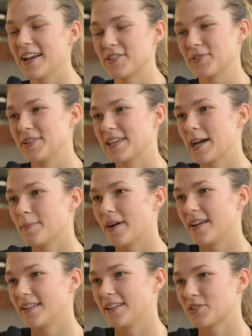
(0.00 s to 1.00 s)
Also ich habe
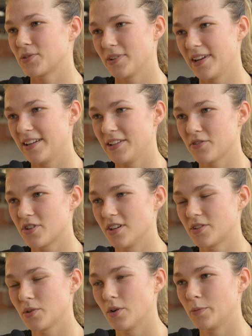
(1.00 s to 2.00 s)
eigentlich schon relativ
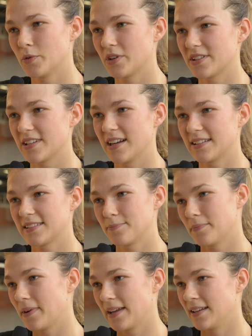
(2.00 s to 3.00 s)
schnell zu Oldenburg gesagt,
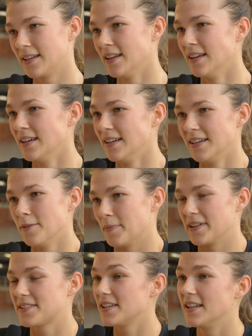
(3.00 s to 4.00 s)
mein,
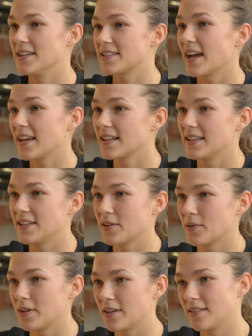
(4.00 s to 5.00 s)
mein Ziel ist eigentlich
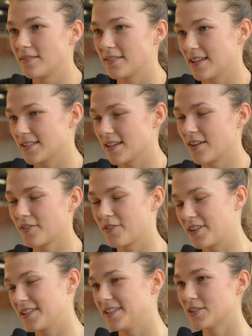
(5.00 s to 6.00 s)
oder das
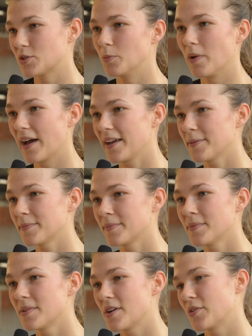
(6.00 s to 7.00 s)
Anfang ist hier zu bleiben.